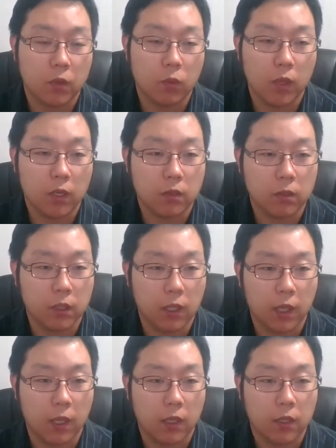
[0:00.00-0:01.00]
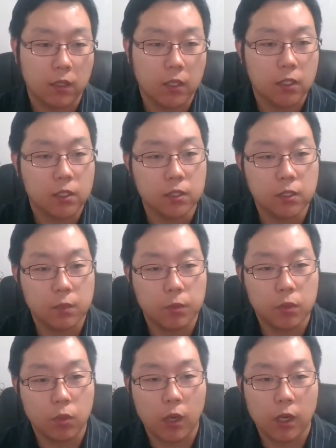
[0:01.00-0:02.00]
왜 그러냐? 그들이
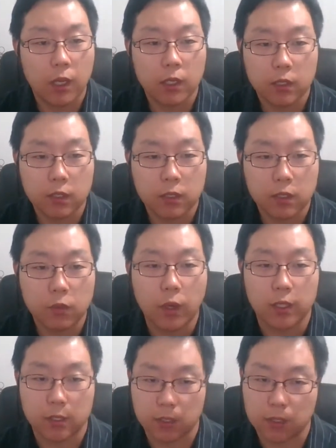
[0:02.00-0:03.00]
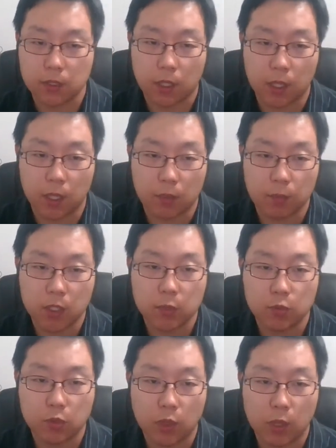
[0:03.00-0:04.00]
비록 환란이 왔을 때
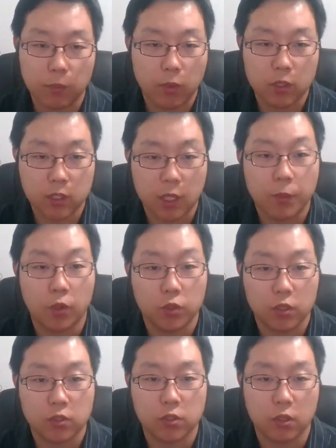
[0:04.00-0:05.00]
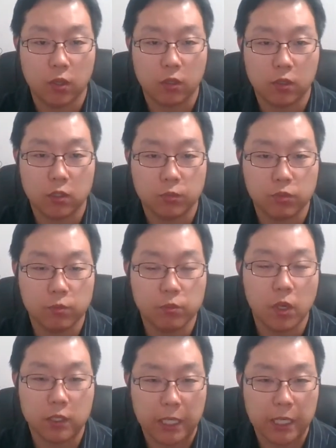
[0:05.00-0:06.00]
믿음으로 한 번은 잘 버텼죠. 그것은
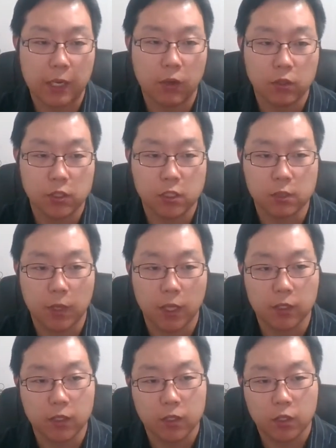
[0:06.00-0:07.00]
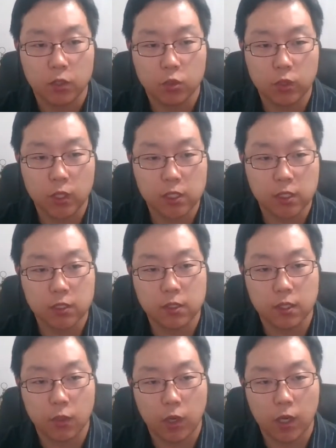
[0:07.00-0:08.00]
분명 잘한 것이지만 또다시
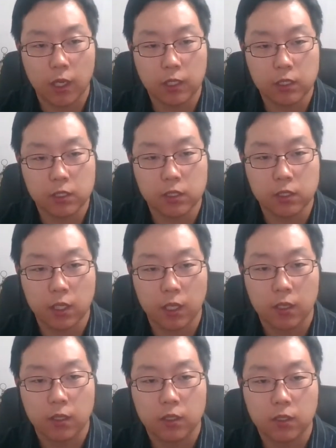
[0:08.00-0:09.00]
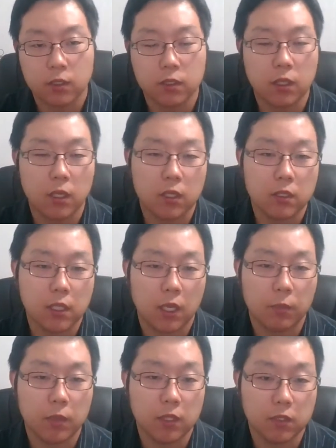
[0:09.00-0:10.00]
그때에 환란이 있을 때 흔들리는
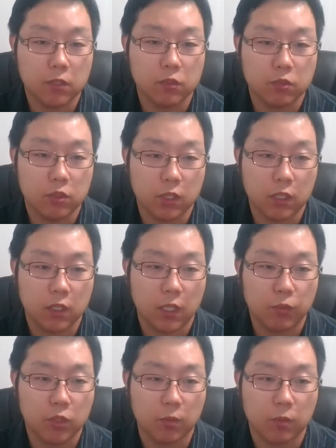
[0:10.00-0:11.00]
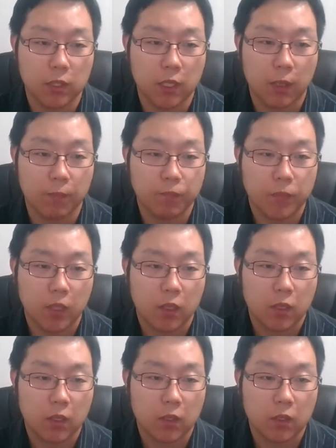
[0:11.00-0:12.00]
사람이 있을 수 있기 때문입니다.
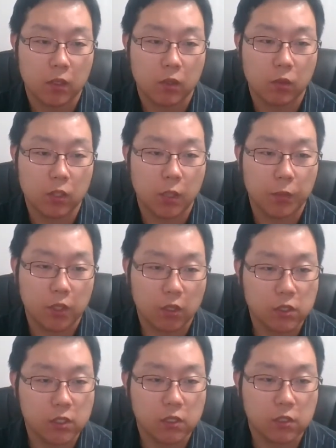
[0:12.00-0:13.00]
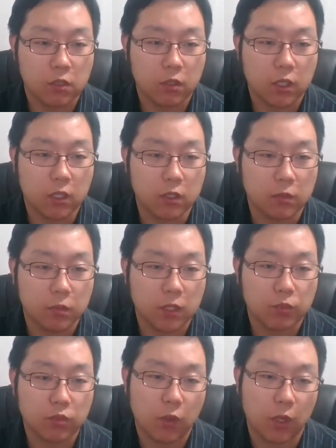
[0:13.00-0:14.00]
왜냐하면 현실적인
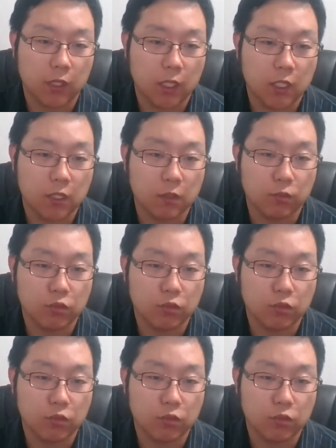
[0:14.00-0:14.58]
피부에 와닿는